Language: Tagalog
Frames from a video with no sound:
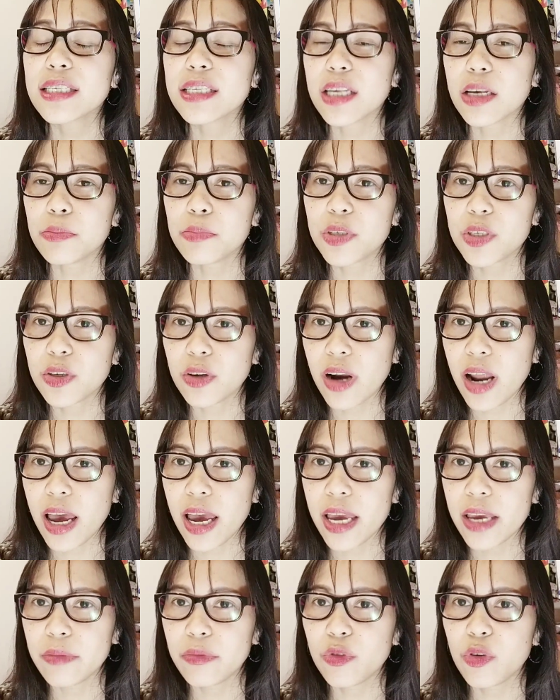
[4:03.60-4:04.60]

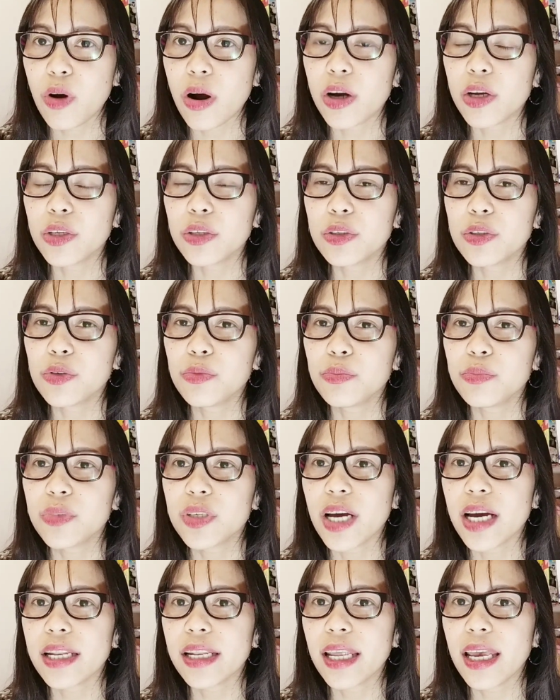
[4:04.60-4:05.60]
subscribe to our YouTube
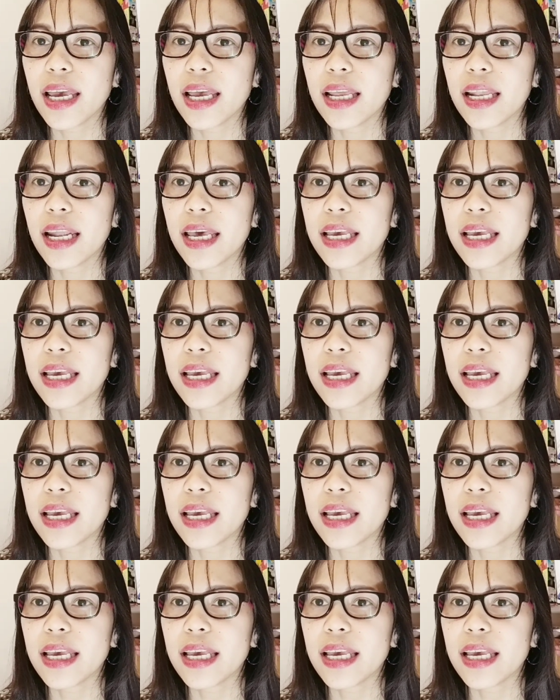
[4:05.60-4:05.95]
channel.